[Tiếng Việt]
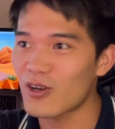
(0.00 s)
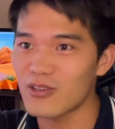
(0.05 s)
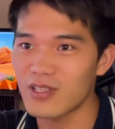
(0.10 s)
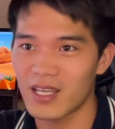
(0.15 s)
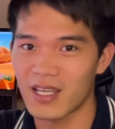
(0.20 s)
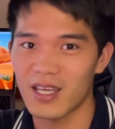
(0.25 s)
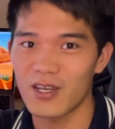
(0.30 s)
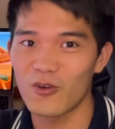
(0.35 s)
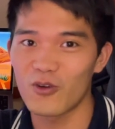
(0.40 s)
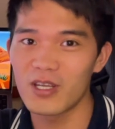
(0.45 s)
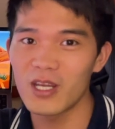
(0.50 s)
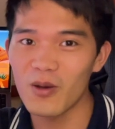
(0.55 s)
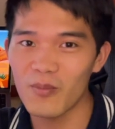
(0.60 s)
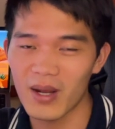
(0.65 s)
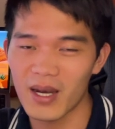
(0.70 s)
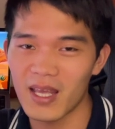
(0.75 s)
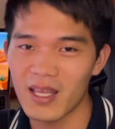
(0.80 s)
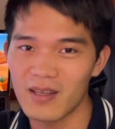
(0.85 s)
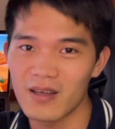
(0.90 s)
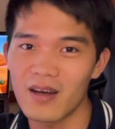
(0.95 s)
thể kết nối nhiều màn
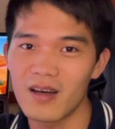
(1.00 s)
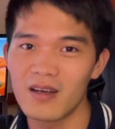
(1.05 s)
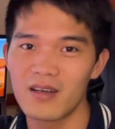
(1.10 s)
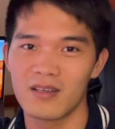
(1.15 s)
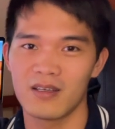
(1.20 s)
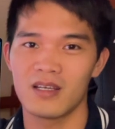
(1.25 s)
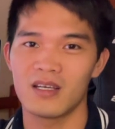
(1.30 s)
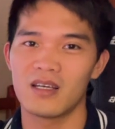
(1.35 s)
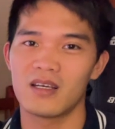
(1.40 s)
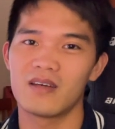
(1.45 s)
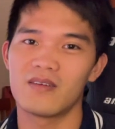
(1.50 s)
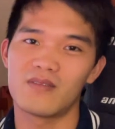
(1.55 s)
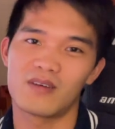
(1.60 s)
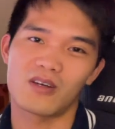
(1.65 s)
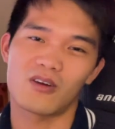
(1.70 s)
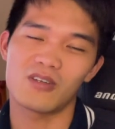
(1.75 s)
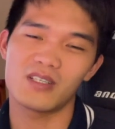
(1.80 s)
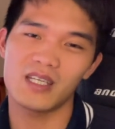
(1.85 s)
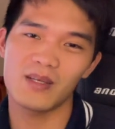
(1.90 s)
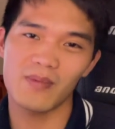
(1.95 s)
hình hơn với con
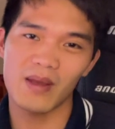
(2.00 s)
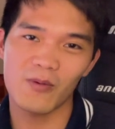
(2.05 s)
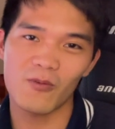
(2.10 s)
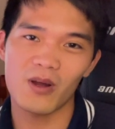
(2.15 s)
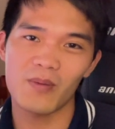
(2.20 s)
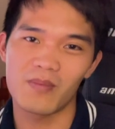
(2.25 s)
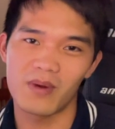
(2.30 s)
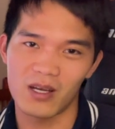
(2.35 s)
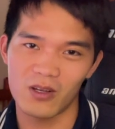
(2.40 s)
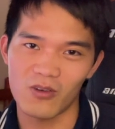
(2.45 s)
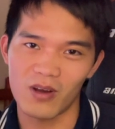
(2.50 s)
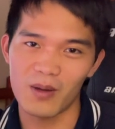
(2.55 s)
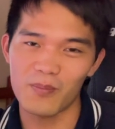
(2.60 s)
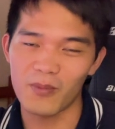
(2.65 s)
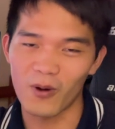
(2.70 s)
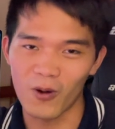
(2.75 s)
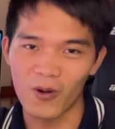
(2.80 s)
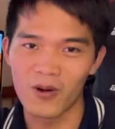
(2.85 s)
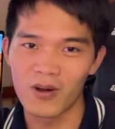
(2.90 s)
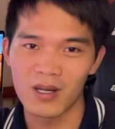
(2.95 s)
chip M1 mới của
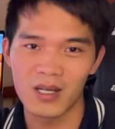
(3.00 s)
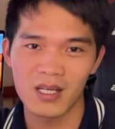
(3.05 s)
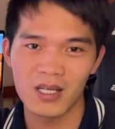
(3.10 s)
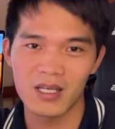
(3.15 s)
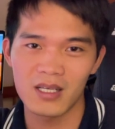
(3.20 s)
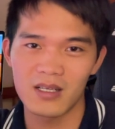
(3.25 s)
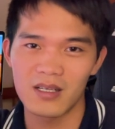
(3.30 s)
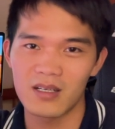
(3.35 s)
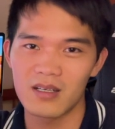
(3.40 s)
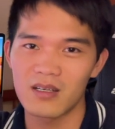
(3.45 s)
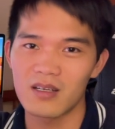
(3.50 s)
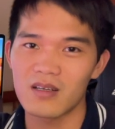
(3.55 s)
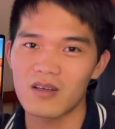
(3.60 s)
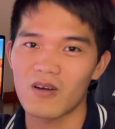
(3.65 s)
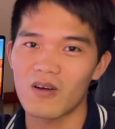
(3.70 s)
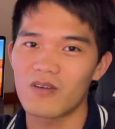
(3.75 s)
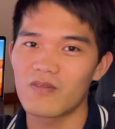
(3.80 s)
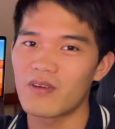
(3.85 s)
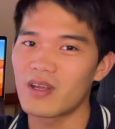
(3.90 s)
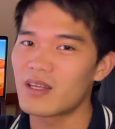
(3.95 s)
Apple.
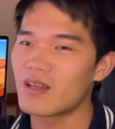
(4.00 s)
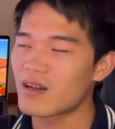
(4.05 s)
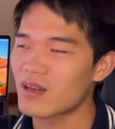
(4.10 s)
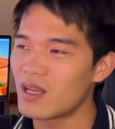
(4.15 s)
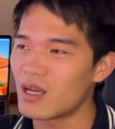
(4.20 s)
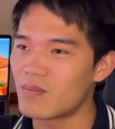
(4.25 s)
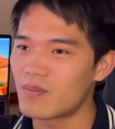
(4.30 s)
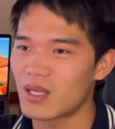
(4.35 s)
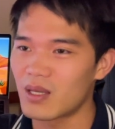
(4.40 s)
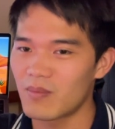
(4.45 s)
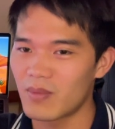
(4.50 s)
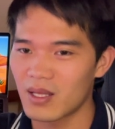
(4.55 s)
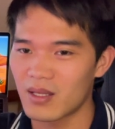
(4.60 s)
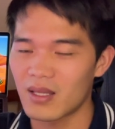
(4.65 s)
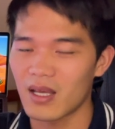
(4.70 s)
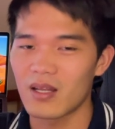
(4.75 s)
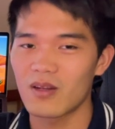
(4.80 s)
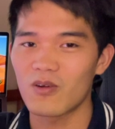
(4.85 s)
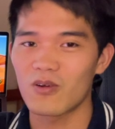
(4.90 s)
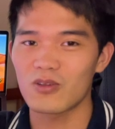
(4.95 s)
Còn về nhược điểm thì mình thấy
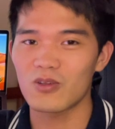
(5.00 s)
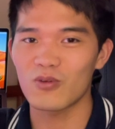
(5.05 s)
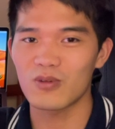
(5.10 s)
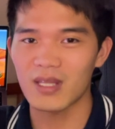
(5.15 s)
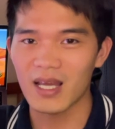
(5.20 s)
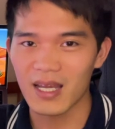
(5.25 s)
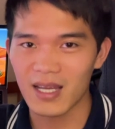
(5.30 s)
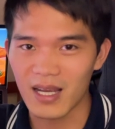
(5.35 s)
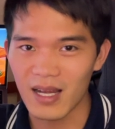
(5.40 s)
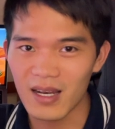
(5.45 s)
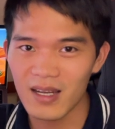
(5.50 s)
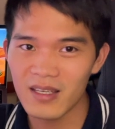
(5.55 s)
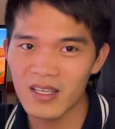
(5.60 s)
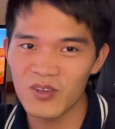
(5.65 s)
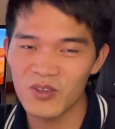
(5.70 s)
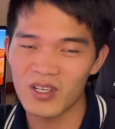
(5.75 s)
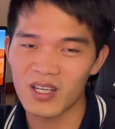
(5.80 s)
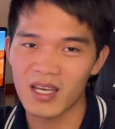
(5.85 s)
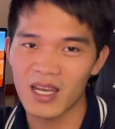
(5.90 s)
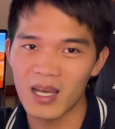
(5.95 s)
nó tồn tại khá là nhiều
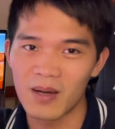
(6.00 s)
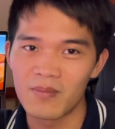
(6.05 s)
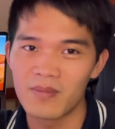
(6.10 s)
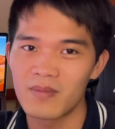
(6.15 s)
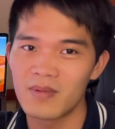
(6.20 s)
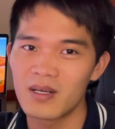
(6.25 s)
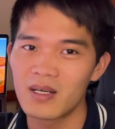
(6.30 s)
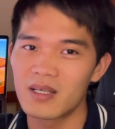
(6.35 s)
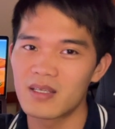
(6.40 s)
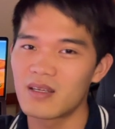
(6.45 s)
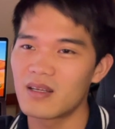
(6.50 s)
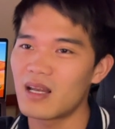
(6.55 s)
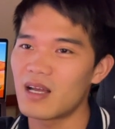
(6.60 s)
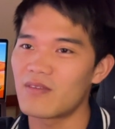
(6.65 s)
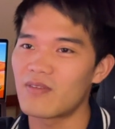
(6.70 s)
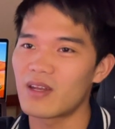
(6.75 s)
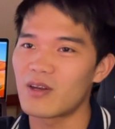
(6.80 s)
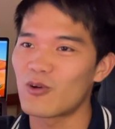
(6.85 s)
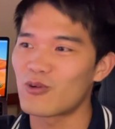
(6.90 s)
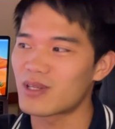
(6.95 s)
nhược điểm như là về
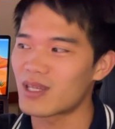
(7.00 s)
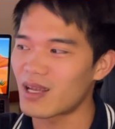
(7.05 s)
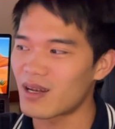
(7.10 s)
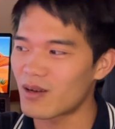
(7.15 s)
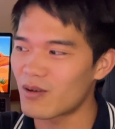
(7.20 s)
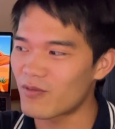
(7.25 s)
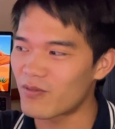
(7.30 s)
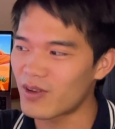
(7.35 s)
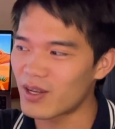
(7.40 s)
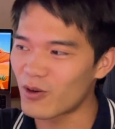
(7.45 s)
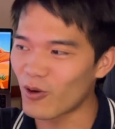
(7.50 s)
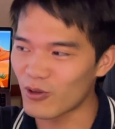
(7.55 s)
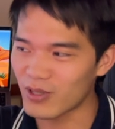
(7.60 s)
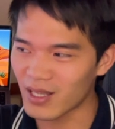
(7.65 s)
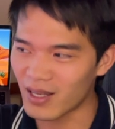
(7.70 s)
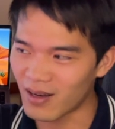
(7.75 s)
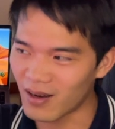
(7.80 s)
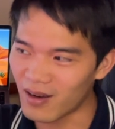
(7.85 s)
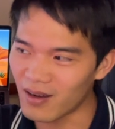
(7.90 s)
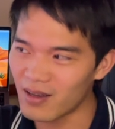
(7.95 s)
độ tiện về độ tiện
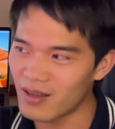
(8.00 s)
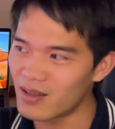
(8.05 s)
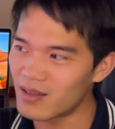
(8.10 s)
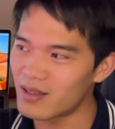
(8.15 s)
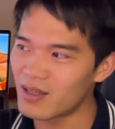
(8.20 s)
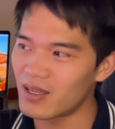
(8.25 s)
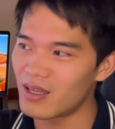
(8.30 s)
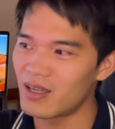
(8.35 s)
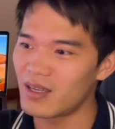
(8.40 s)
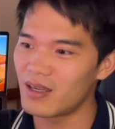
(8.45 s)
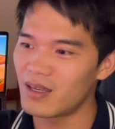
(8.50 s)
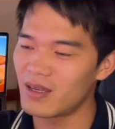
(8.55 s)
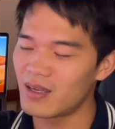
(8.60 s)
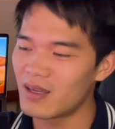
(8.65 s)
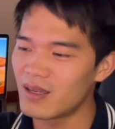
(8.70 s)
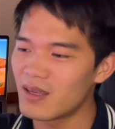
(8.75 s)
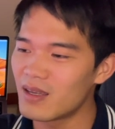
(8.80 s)
lợi thì